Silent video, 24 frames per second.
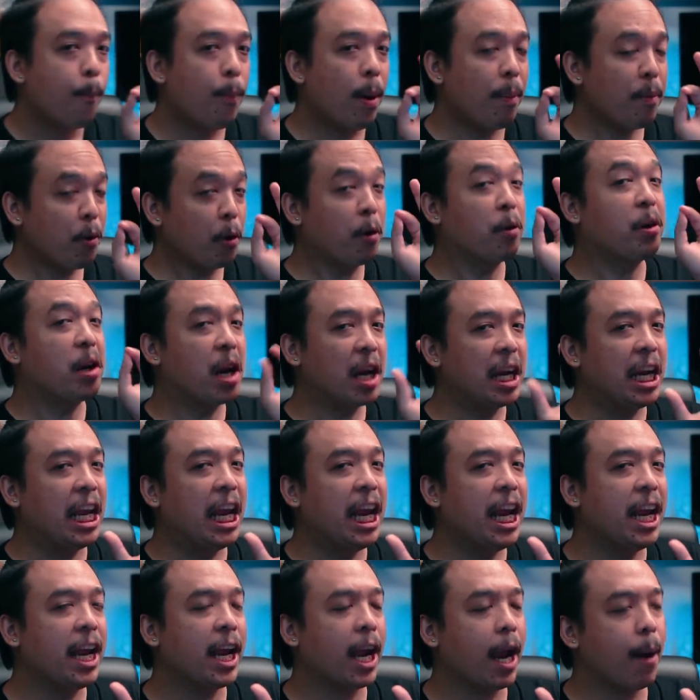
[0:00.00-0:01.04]
ภาพยนตร์เรื่องนี้
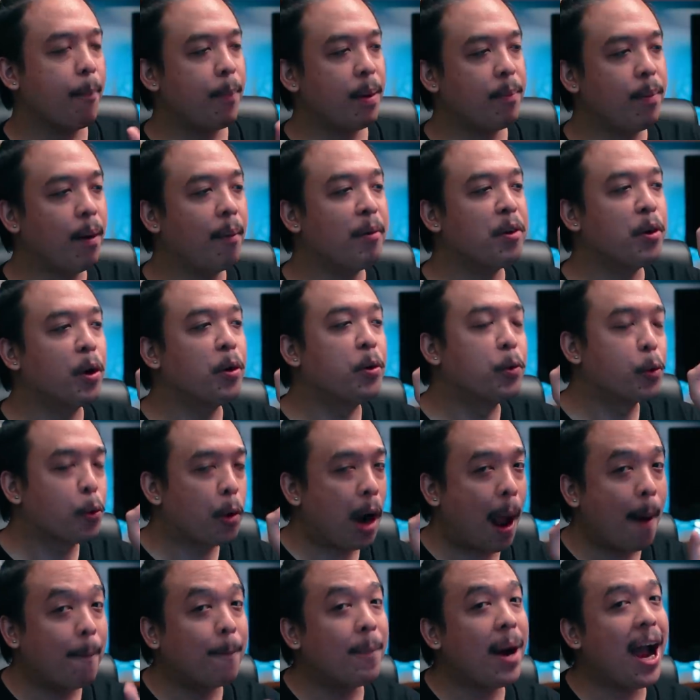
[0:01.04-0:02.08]
นะครับเป็นภาพยนตร์ด
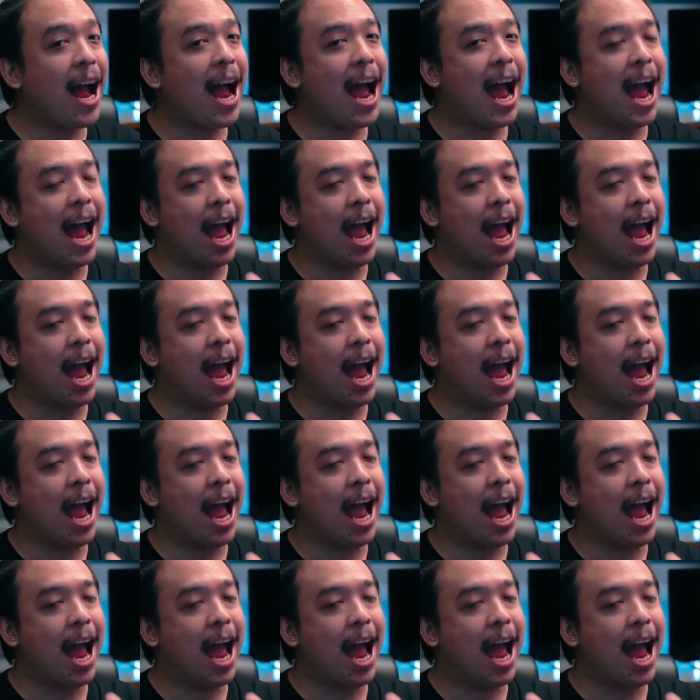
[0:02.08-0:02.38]
ราม่า